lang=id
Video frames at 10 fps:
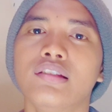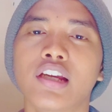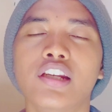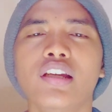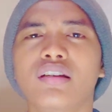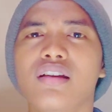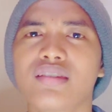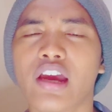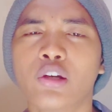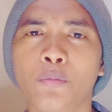Jadi
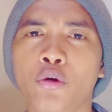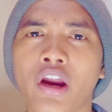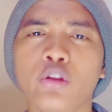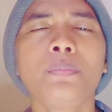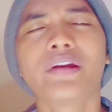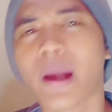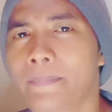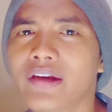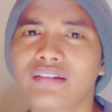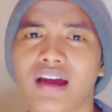kisah hidup orang itu
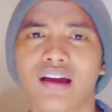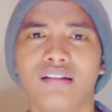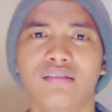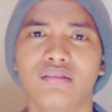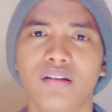beda-beda.